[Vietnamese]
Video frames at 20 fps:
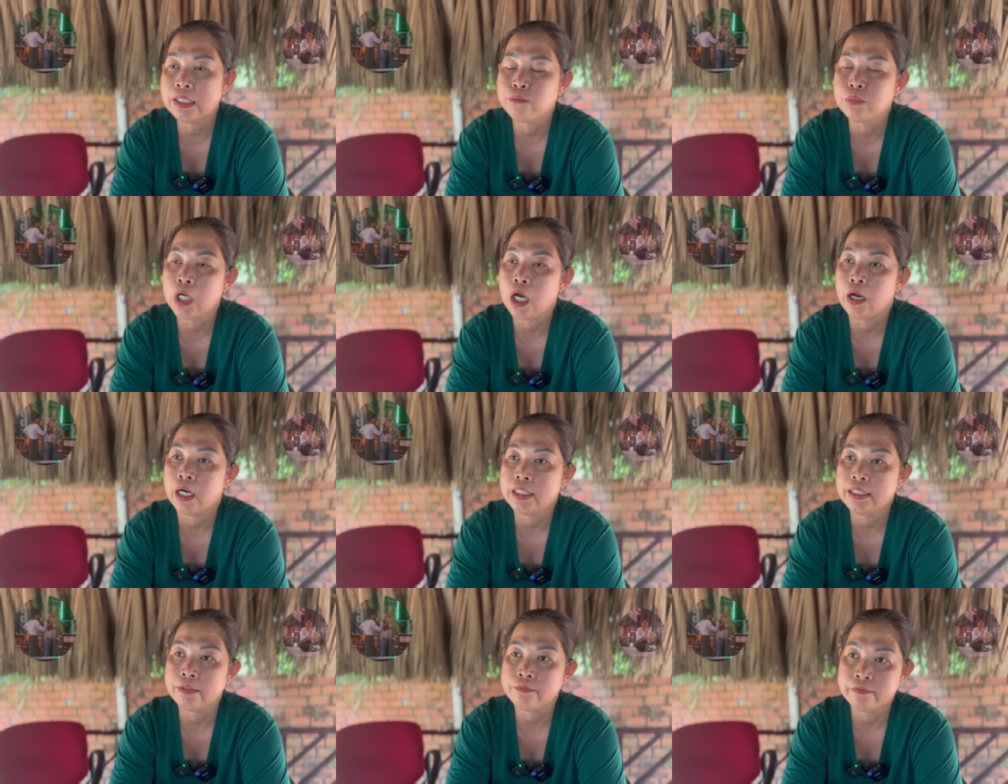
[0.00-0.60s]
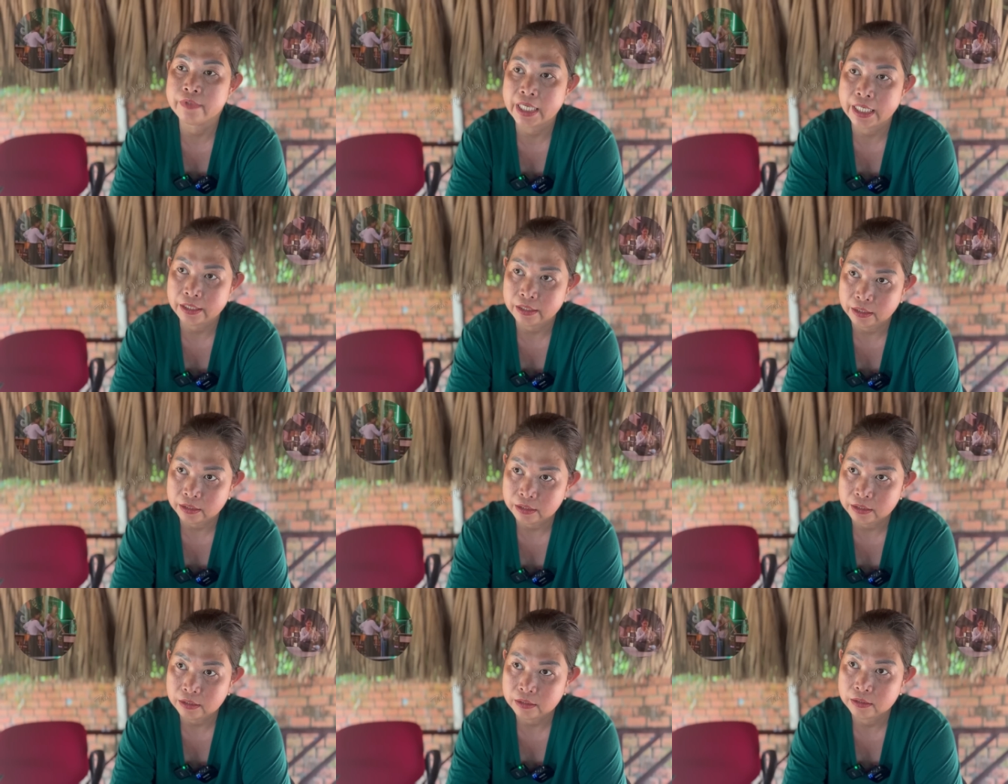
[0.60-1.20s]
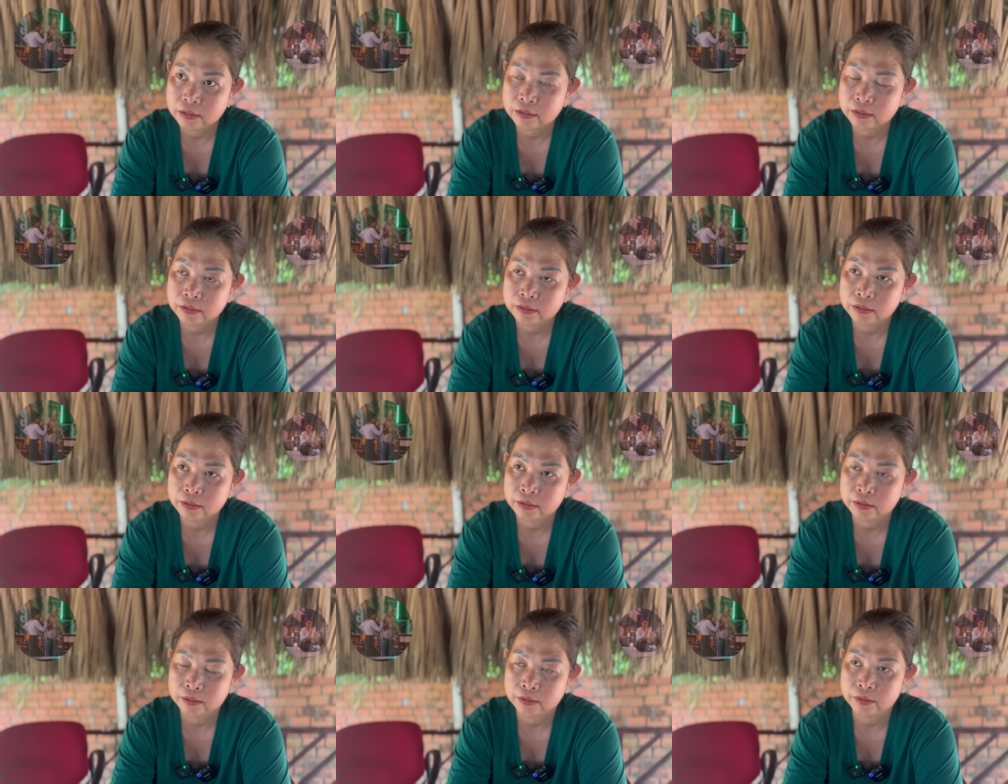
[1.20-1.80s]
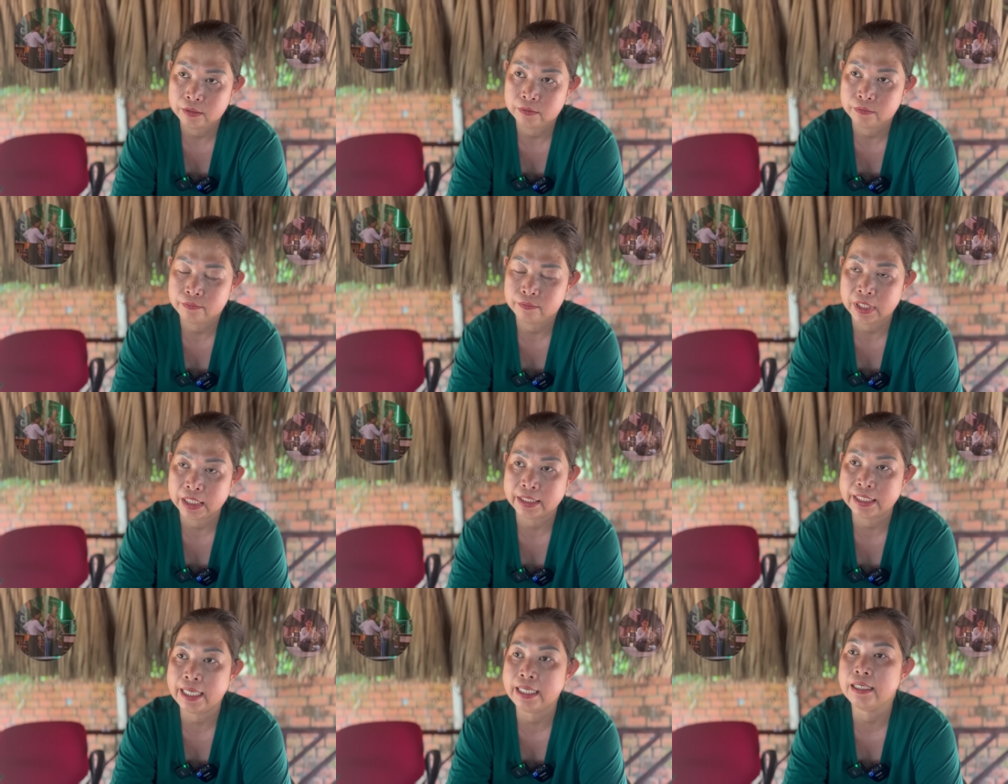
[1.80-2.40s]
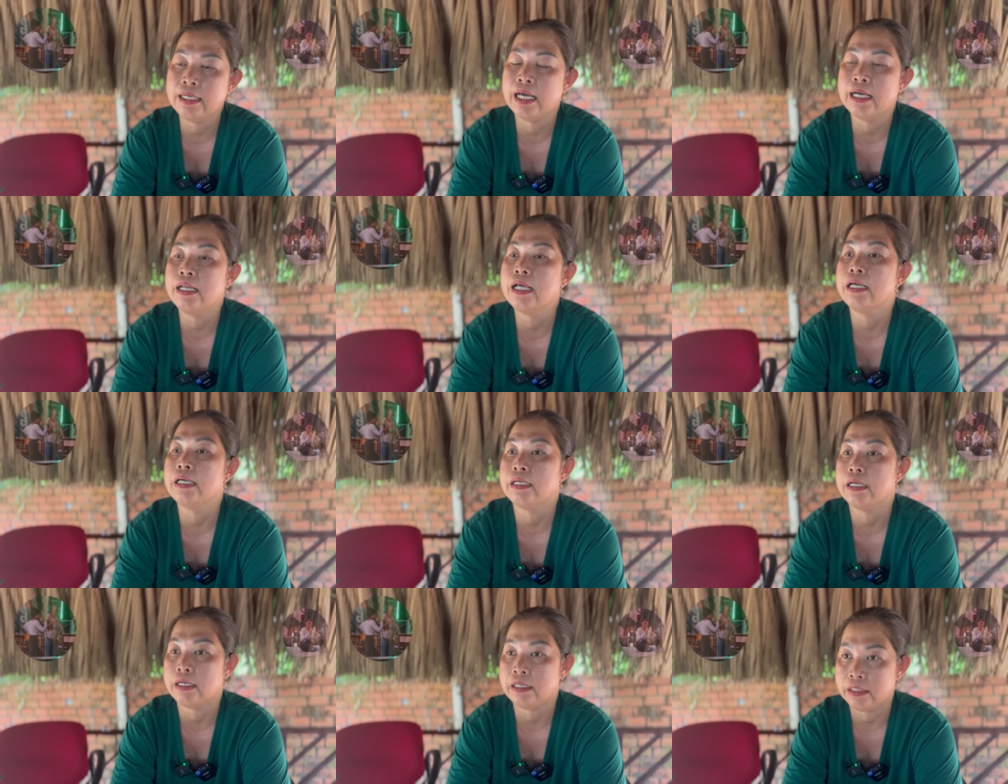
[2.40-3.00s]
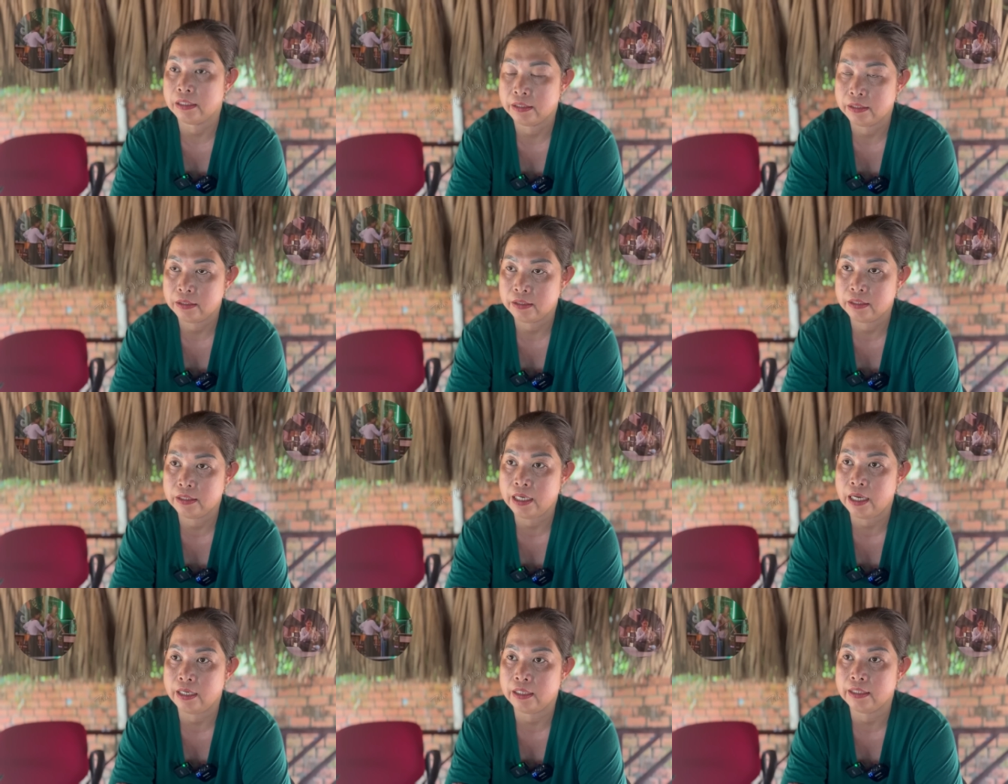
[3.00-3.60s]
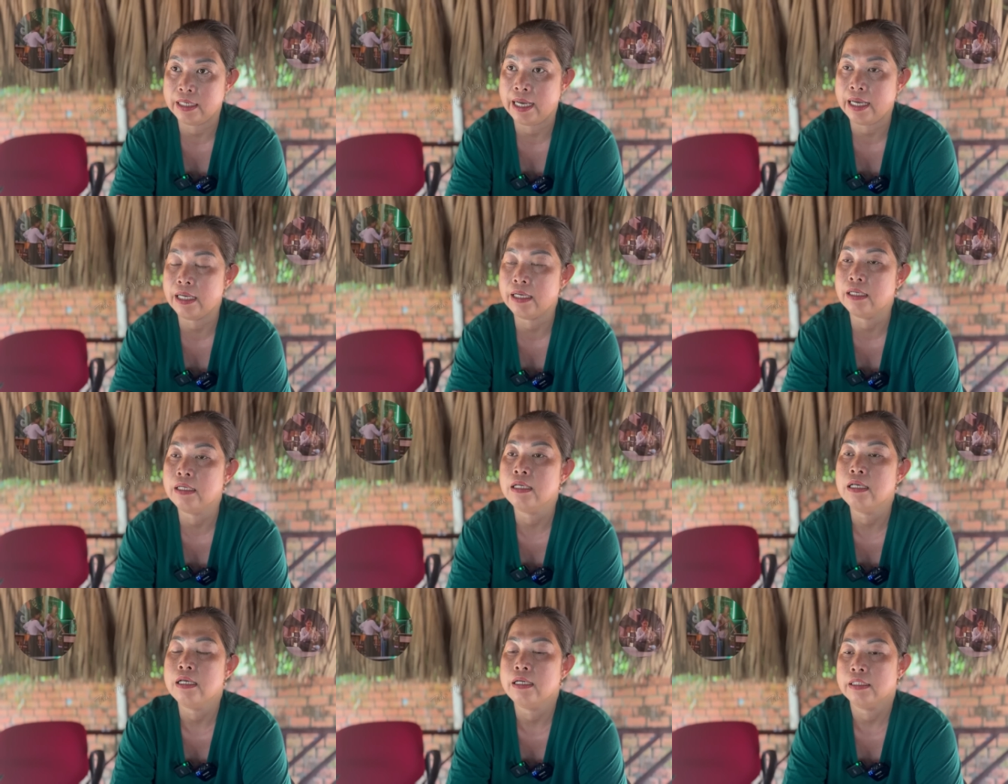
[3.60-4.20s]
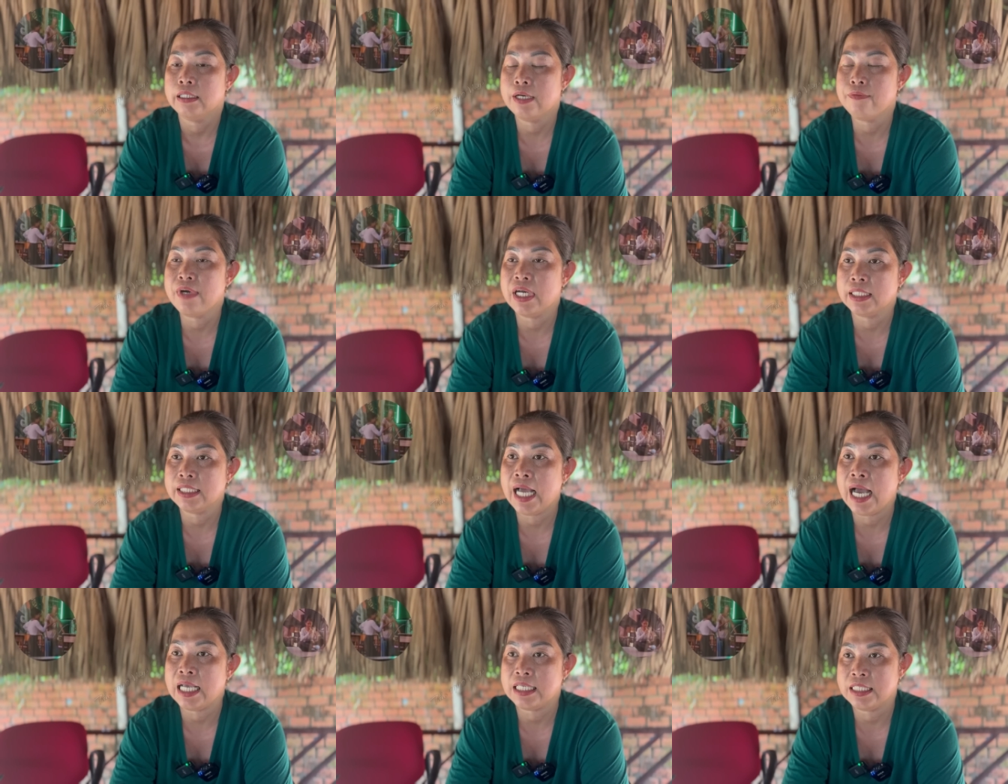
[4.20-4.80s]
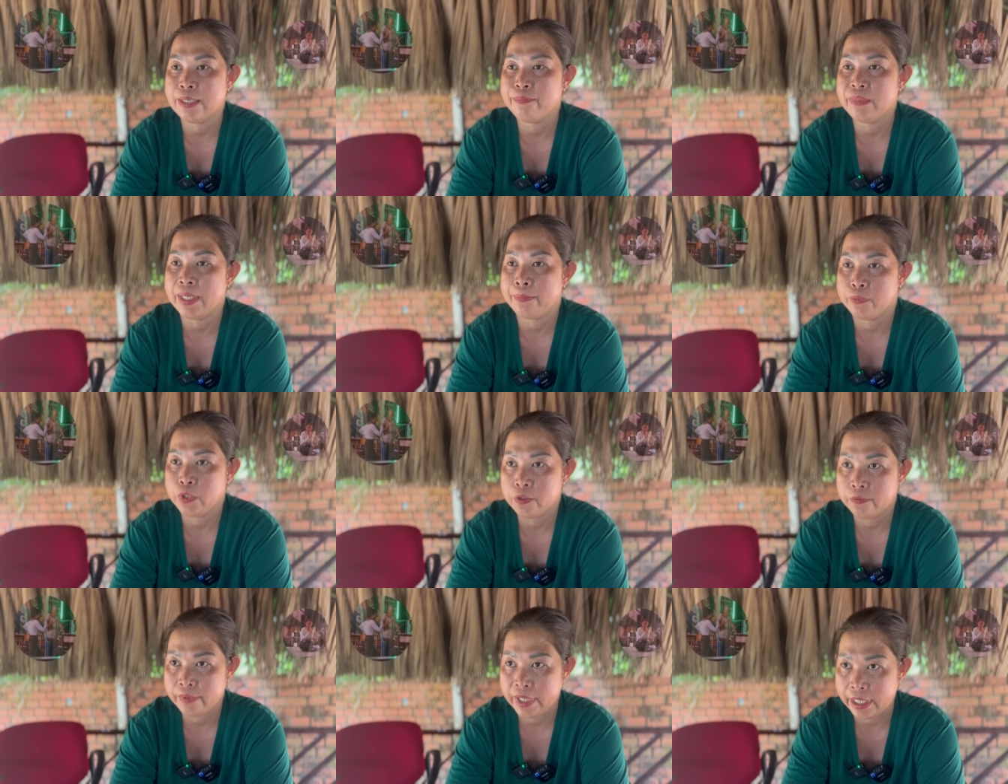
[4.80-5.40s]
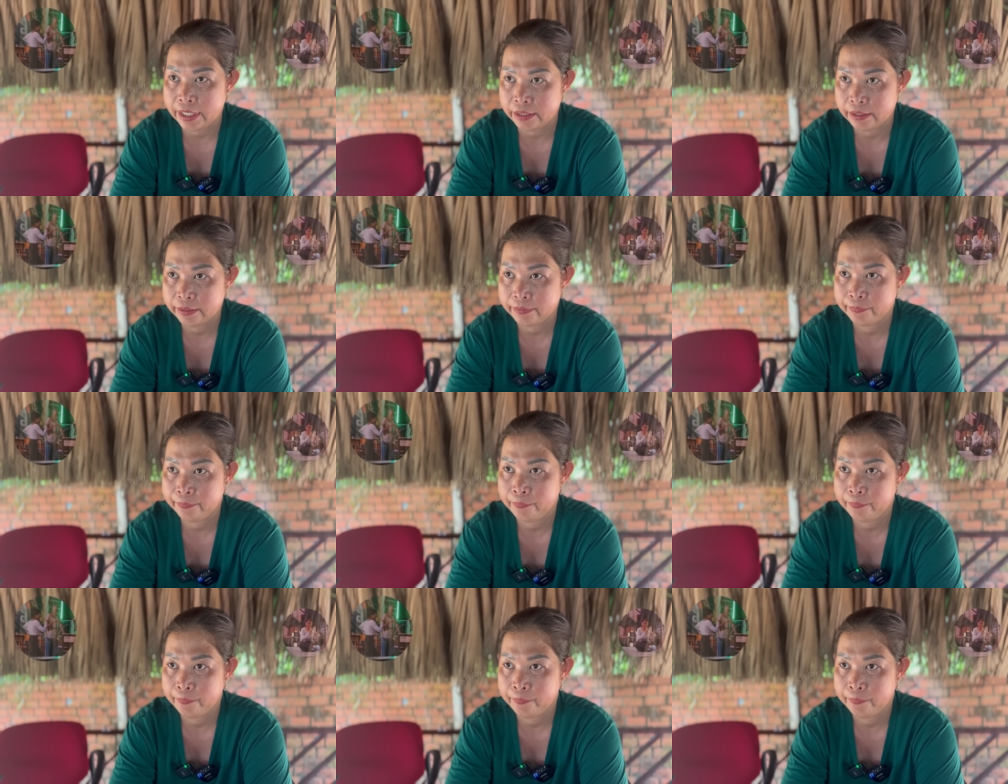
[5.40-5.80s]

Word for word: không còn ở trong ven nữa phần chánh đã đi rồi giờ đã cái phần tà xâm nhập vô ven